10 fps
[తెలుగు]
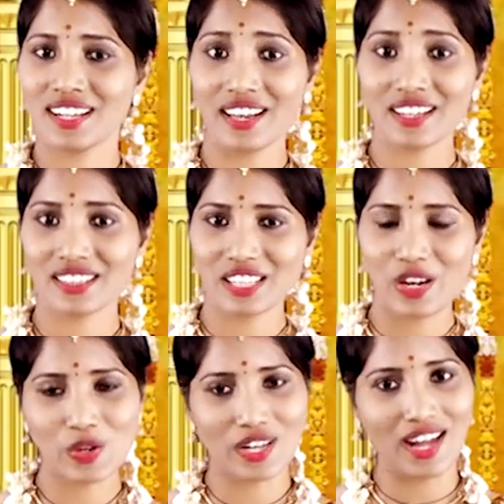
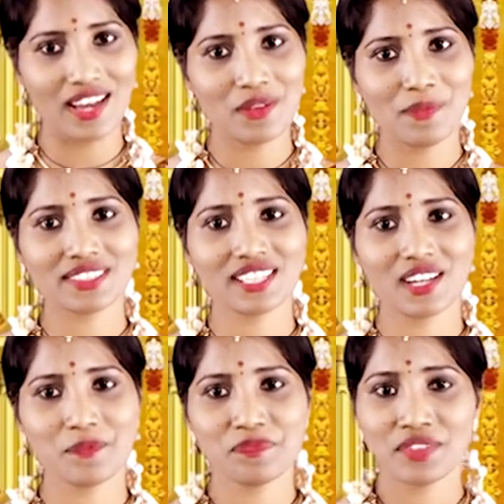కలకత్తాలో
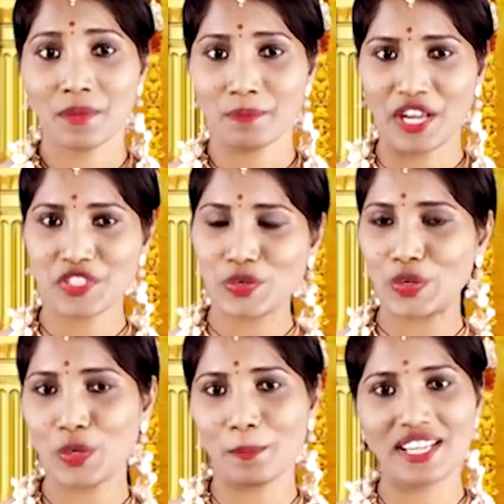కాళీమాతగా
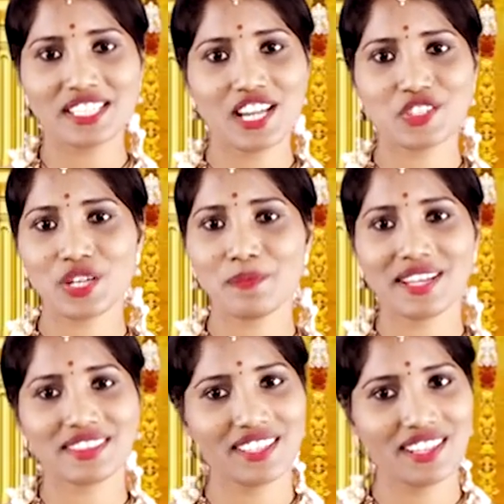మైసూరులో
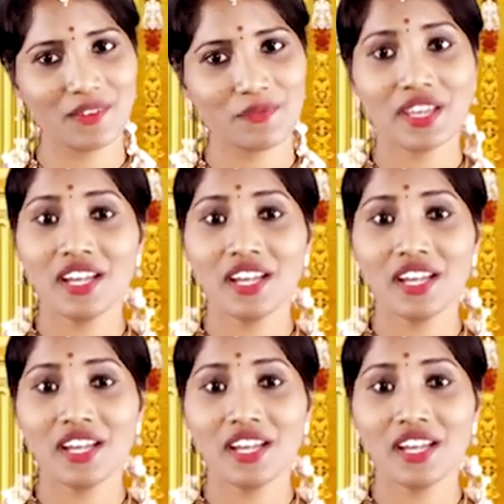మహిషాసురమర్దినిగా